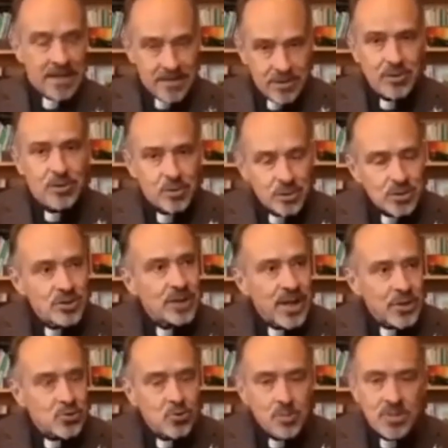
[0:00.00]
Dios
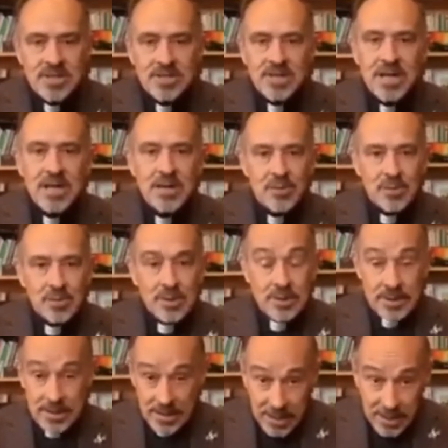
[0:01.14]
es un misterio
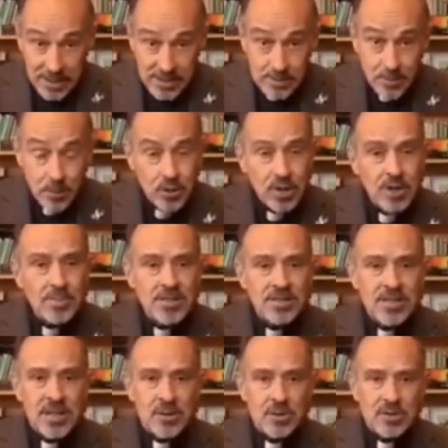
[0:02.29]
y responde
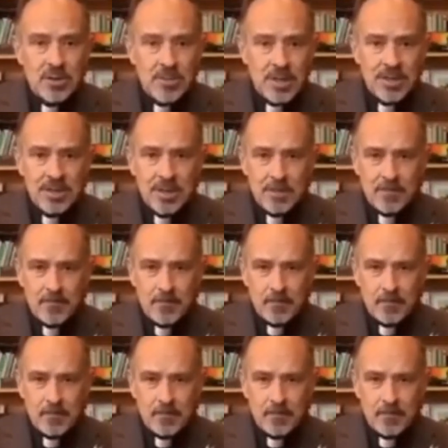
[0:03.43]
misteriosamente.